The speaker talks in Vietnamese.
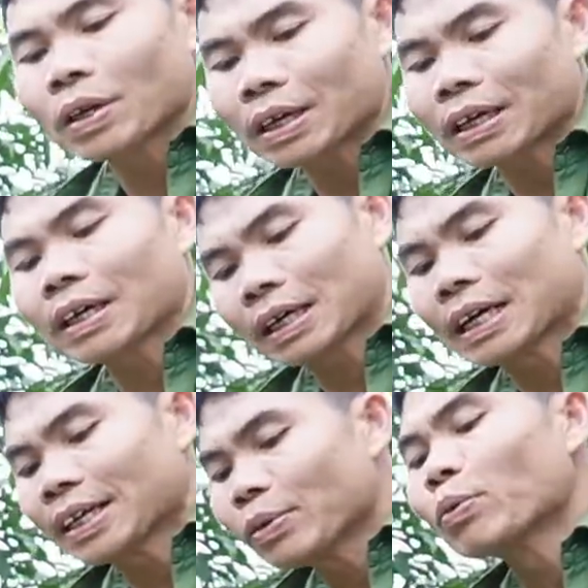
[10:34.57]
cửa
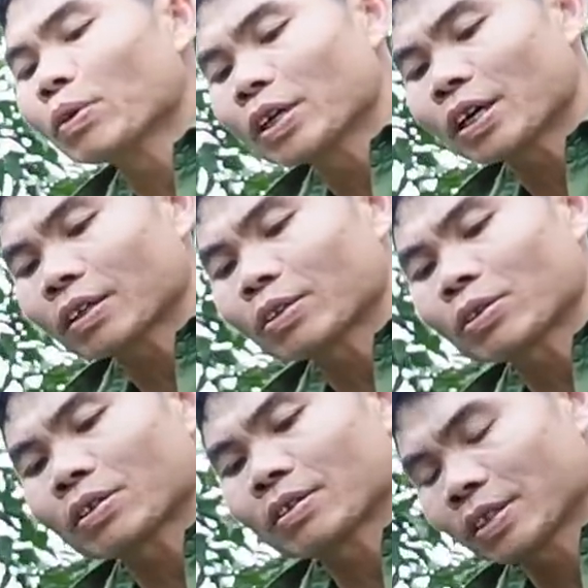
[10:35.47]
cái này dùng được tốt
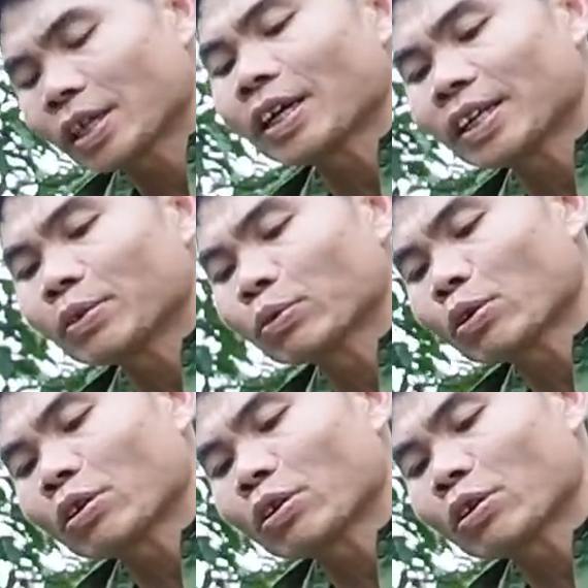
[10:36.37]
đấy Dây dùng tốt